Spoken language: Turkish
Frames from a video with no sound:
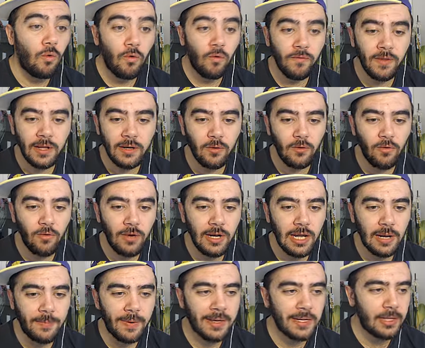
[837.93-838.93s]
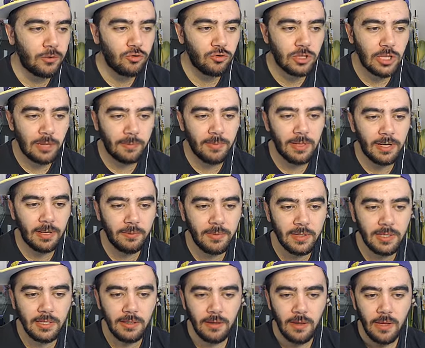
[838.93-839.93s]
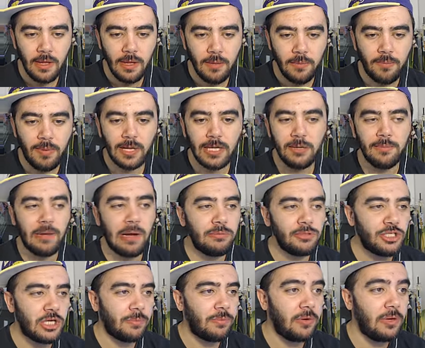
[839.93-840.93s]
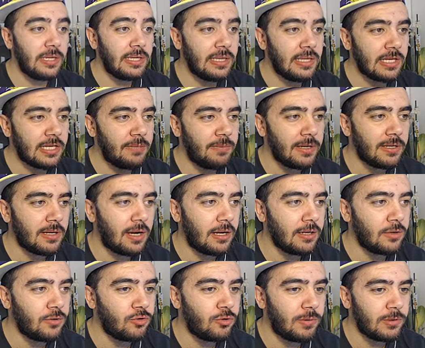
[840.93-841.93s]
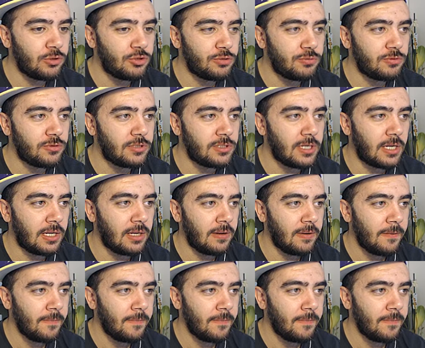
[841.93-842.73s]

Onlar öyle yaparken dur tablolara bir gir. Bakayım abi Şampiyonlar Ligi'nde kime hangi gruba düşmüşüz ya?